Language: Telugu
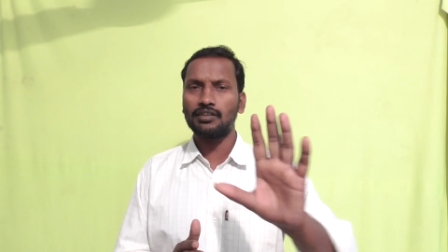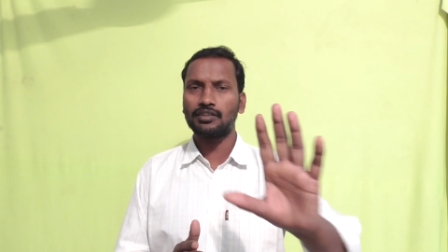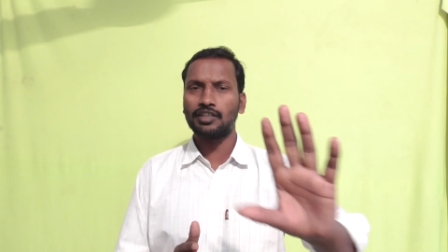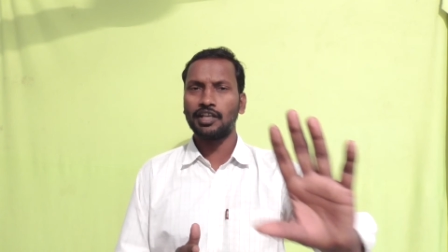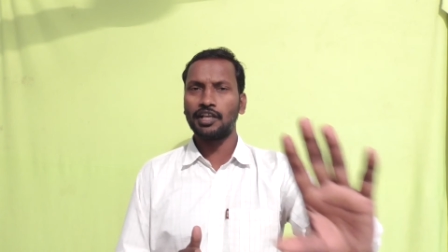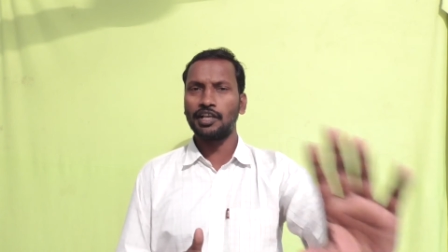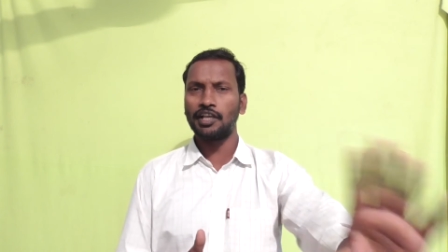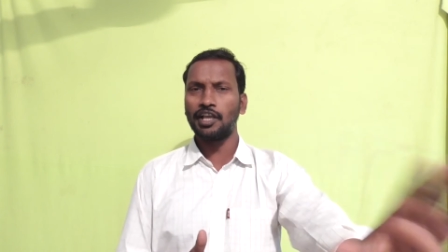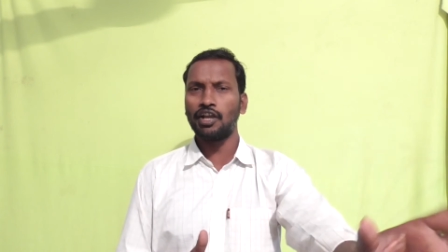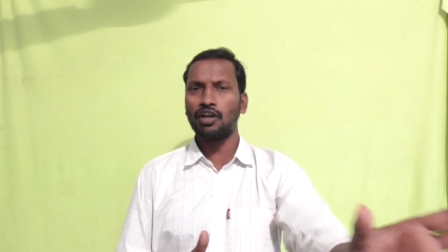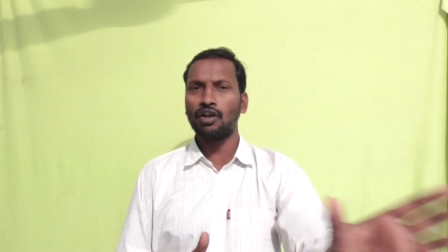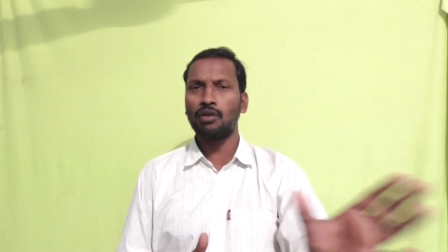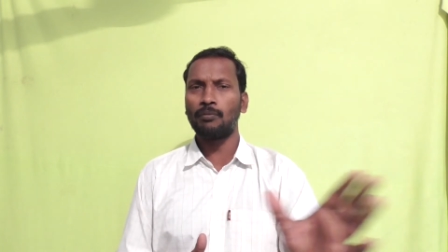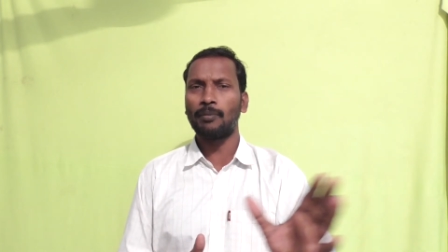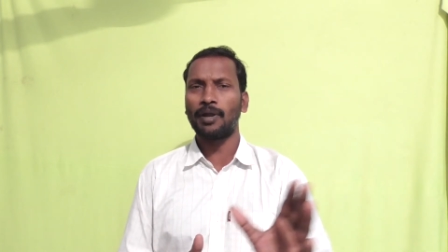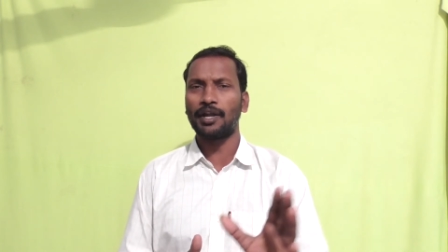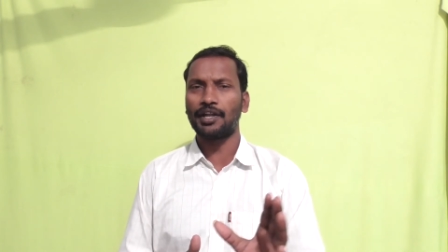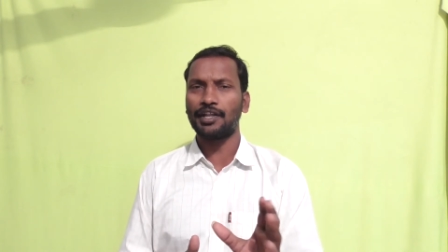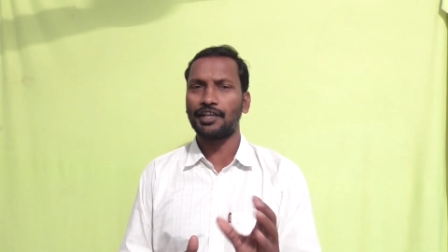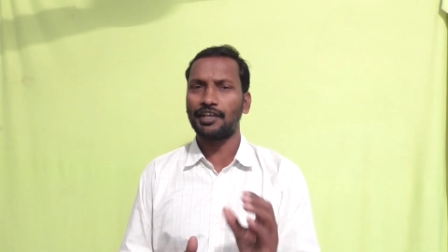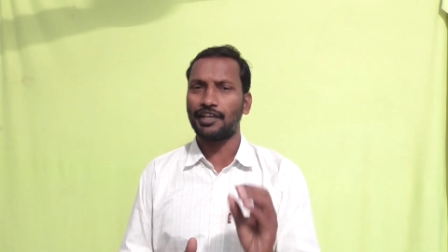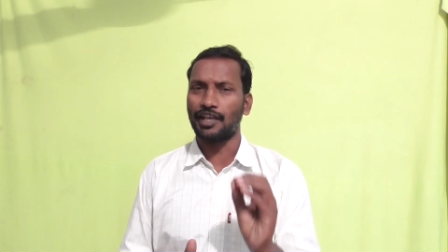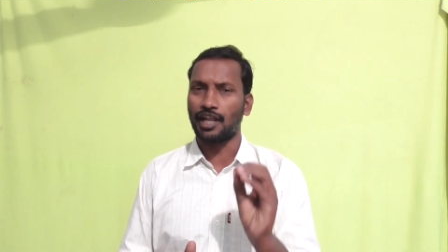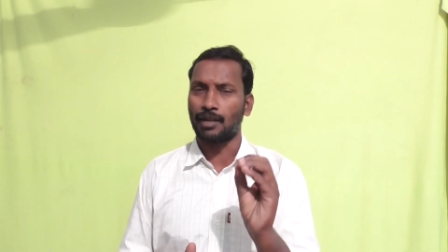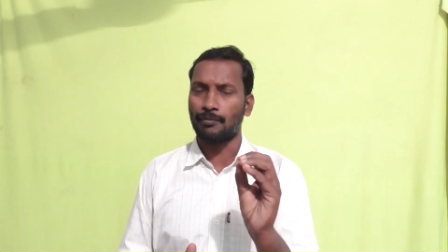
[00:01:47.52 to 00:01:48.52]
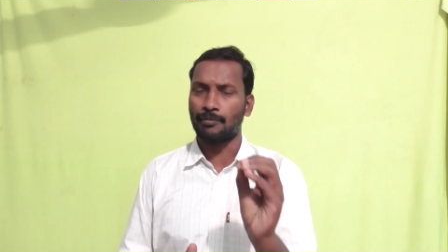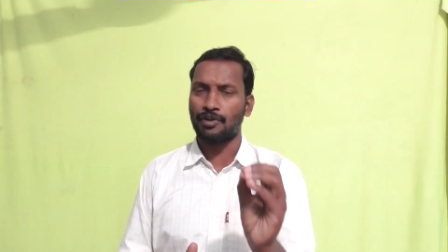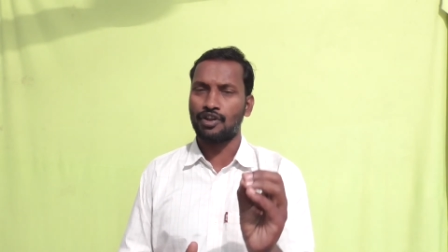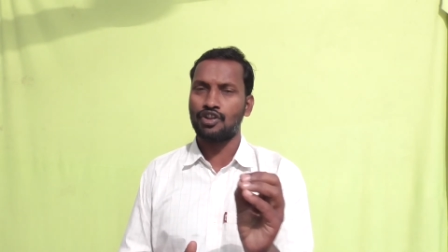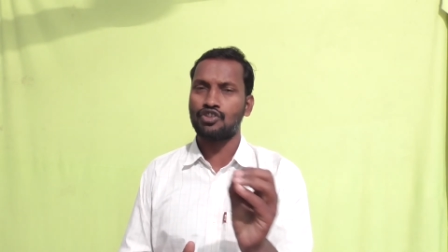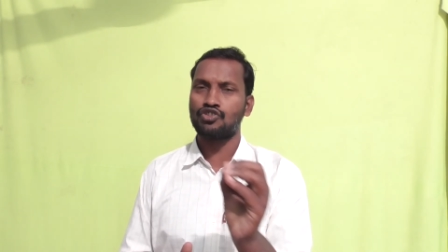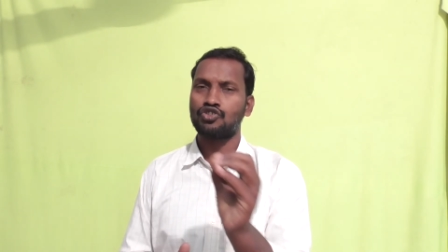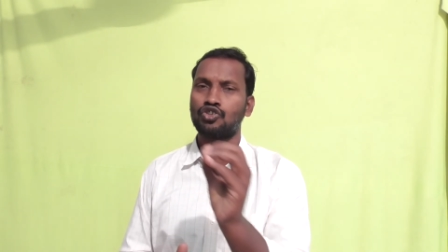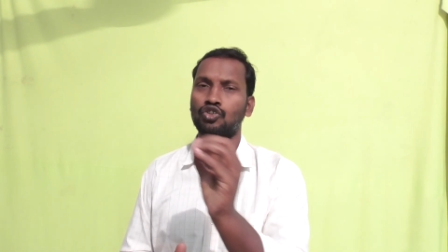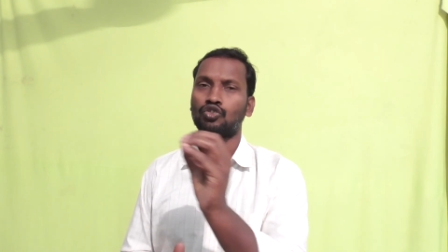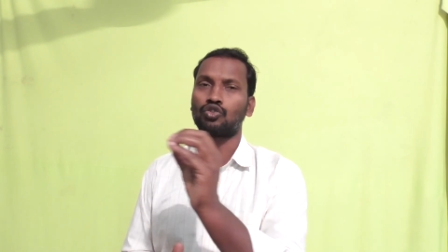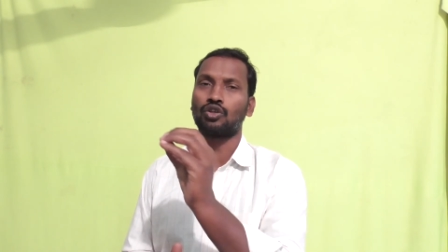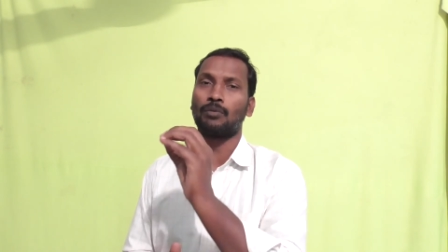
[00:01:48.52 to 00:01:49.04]
థింకింగ్ని బట్టి ఎనభై
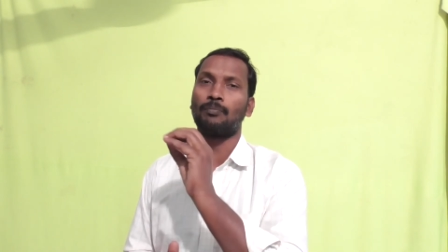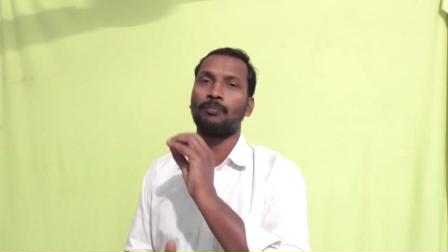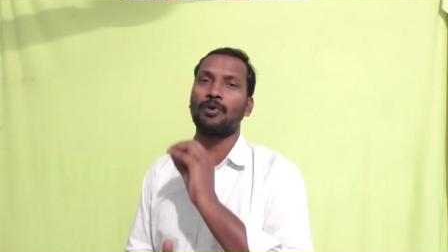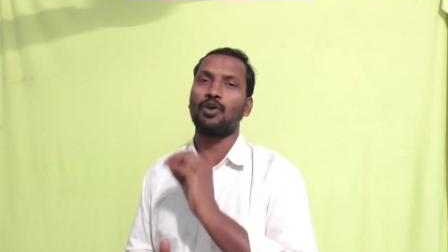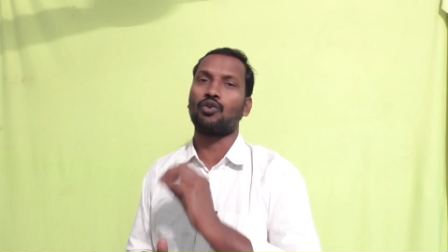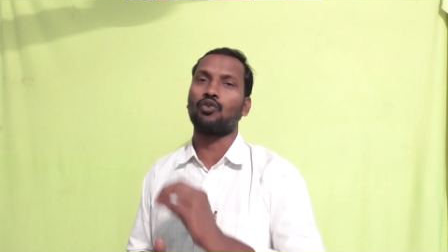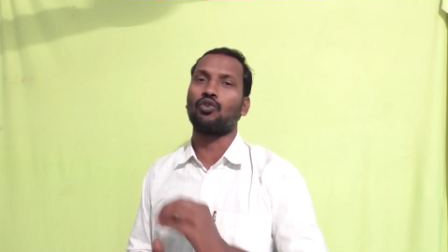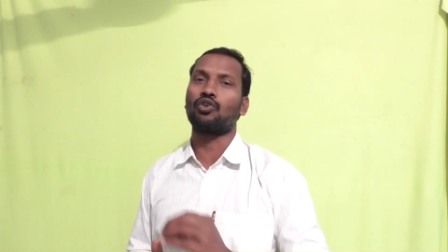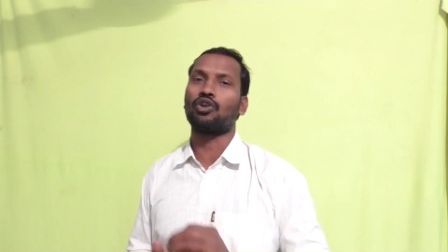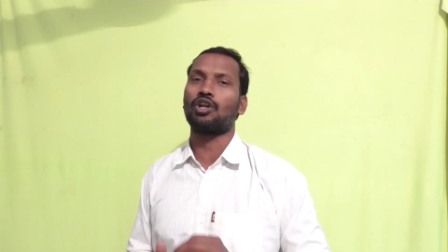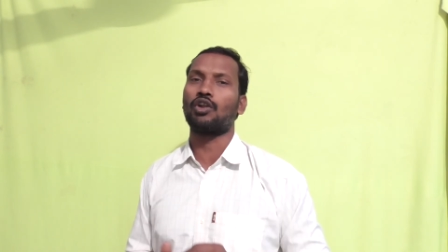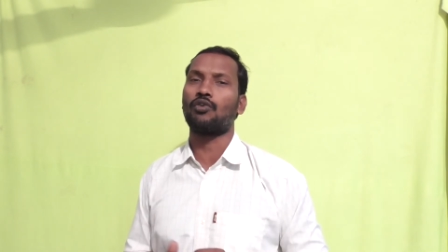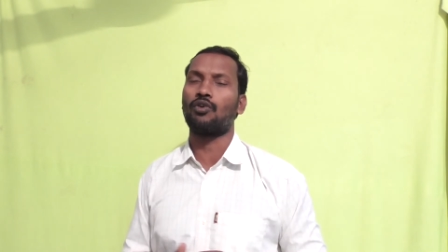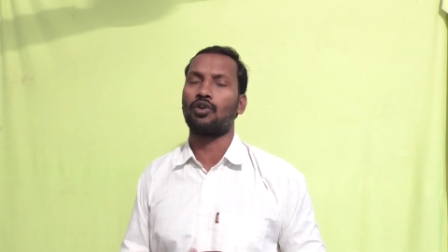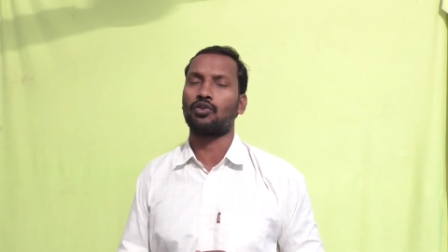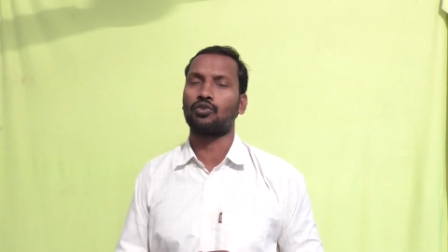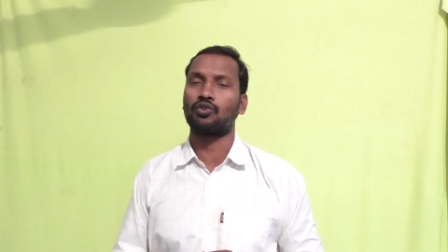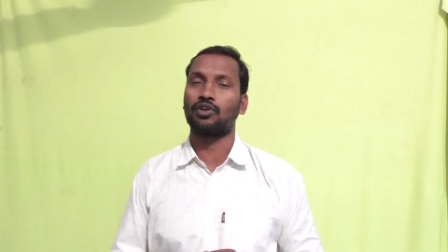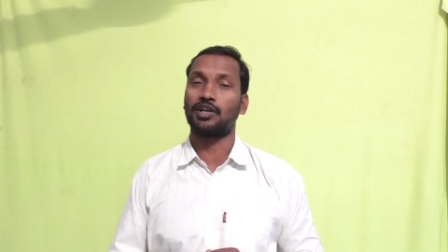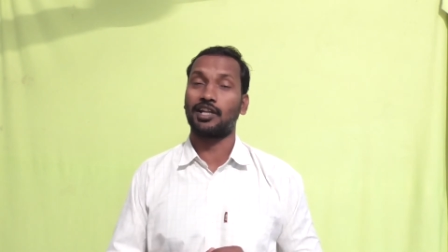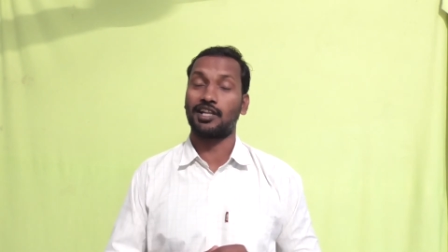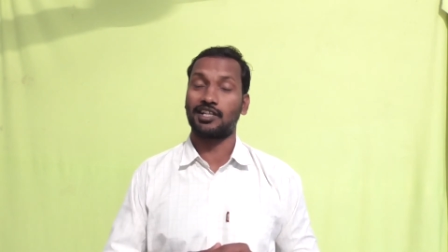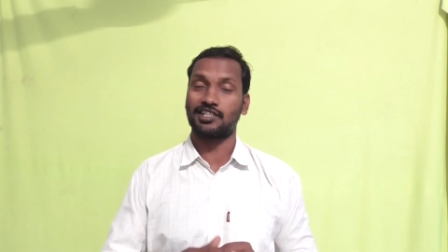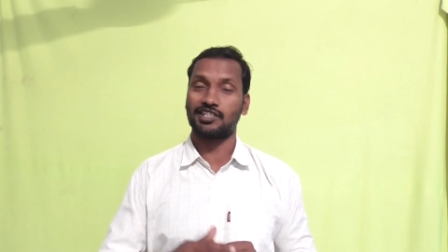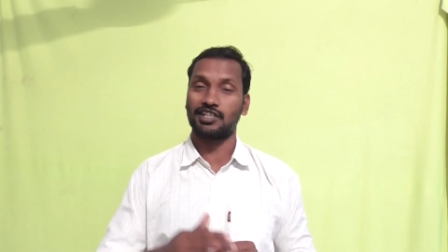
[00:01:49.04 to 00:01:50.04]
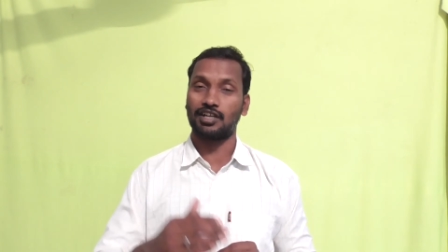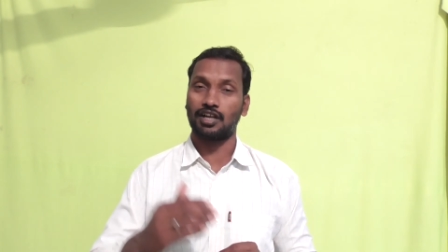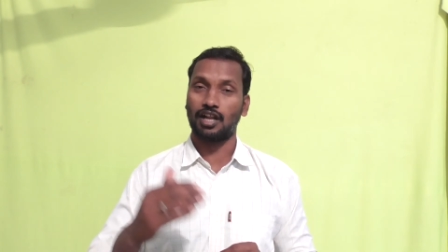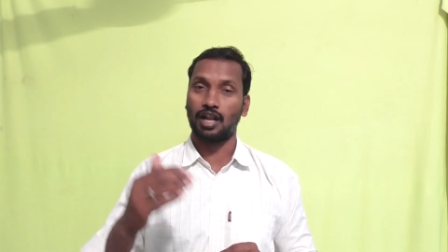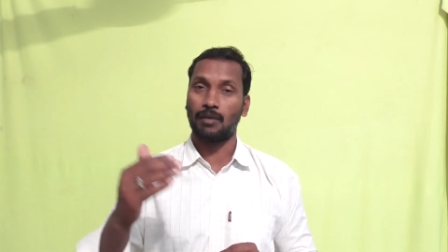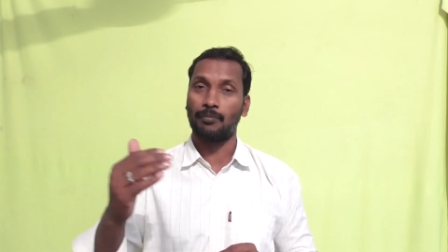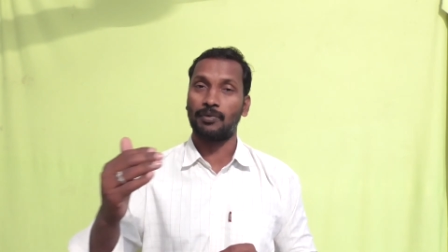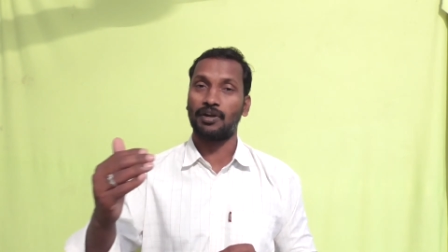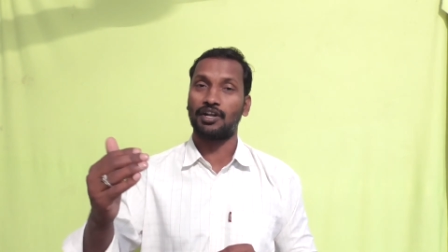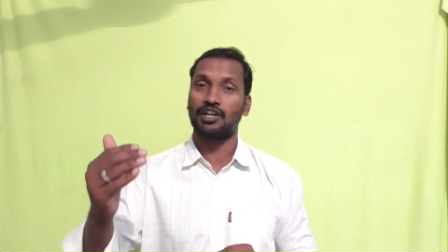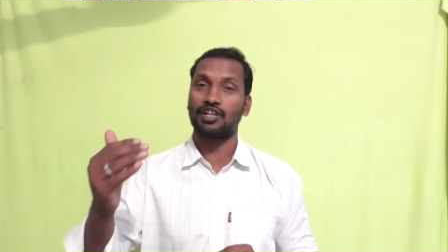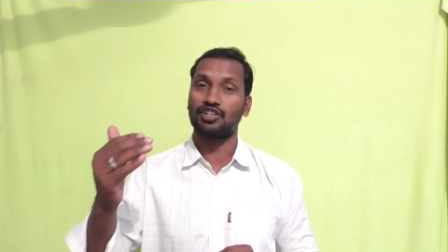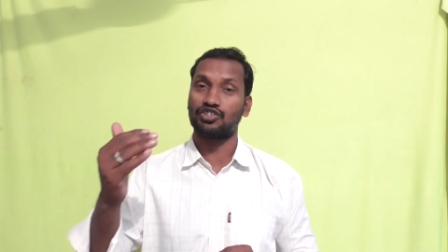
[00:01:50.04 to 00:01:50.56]
నుంచి తొంభై కోట్ల వరకు కలెక్షన్
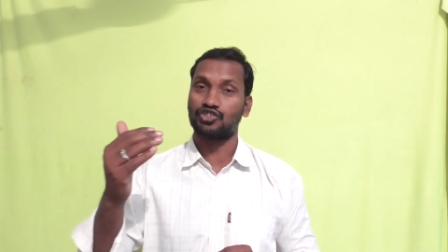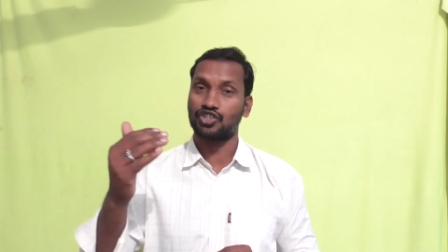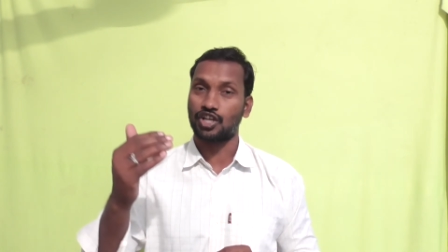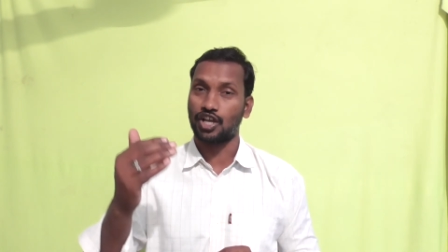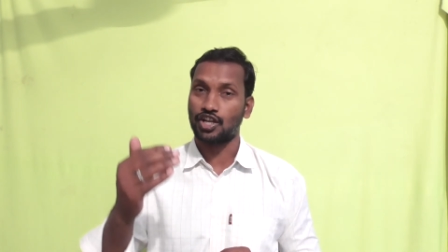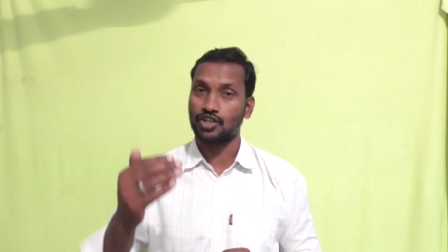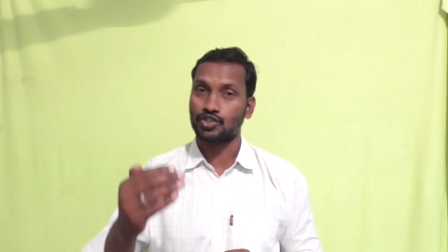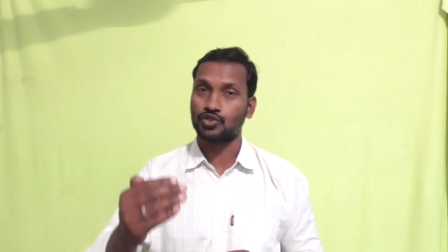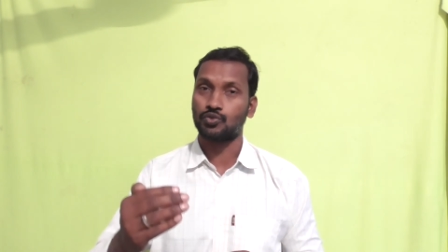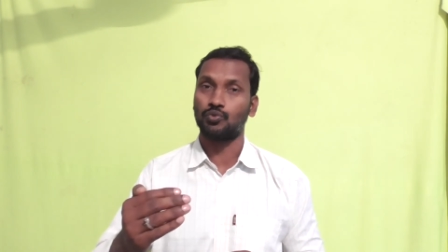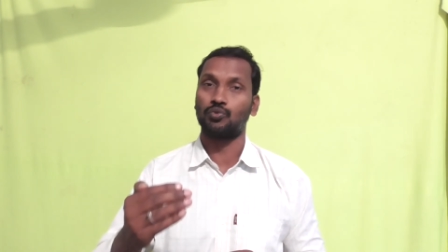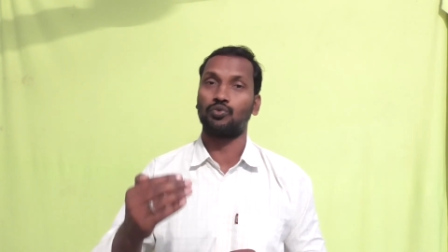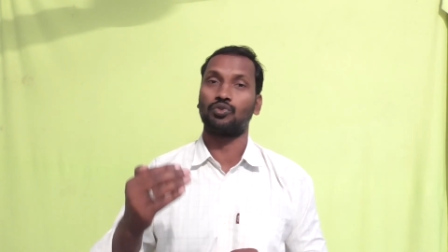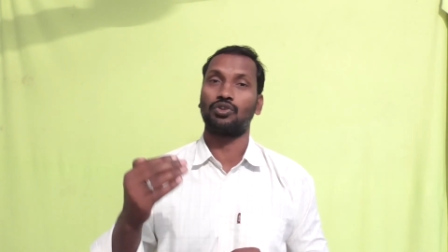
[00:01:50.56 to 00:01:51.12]
రాబట్టే ఛాన్స్